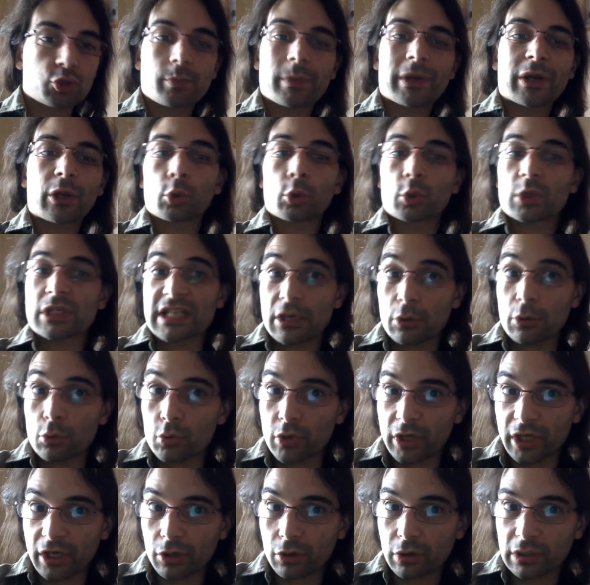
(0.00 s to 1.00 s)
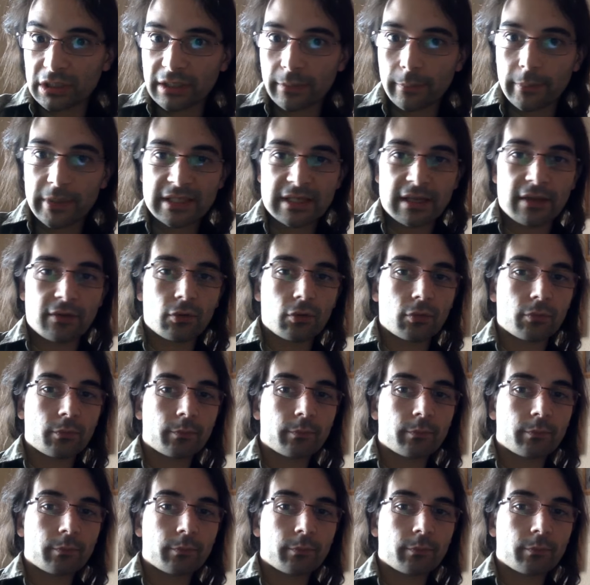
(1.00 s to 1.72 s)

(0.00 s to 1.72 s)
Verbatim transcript: pero no es el único antepasado.